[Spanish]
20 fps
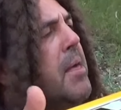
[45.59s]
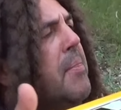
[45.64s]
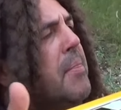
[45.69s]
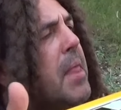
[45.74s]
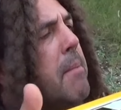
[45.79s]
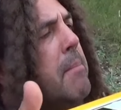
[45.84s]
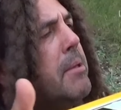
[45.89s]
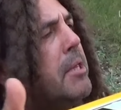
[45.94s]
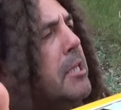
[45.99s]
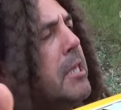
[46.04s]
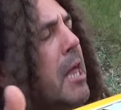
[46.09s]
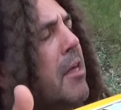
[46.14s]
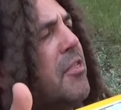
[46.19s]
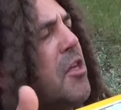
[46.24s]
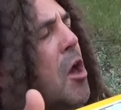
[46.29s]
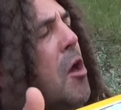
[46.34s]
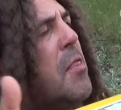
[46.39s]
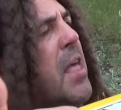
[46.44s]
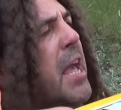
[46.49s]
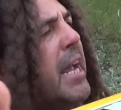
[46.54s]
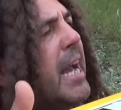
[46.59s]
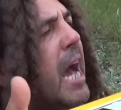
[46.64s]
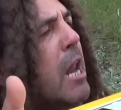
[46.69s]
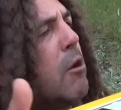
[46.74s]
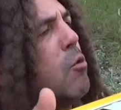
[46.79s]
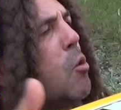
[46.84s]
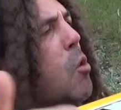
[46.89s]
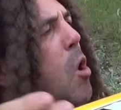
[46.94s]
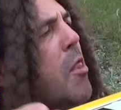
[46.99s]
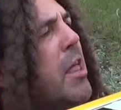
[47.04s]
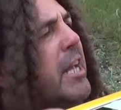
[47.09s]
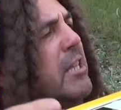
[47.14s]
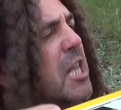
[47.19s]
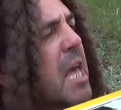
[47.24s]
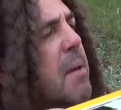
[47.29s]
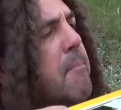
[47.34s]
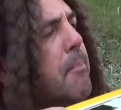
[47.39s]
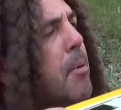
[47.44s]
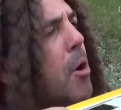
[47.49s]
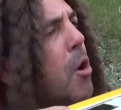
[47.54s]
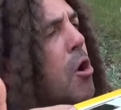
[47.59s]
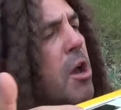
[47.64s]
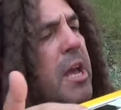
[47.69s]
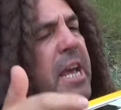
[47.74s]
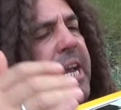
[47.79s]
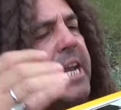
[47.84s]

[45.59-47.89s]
de meditación, de cálculo, de tiempo.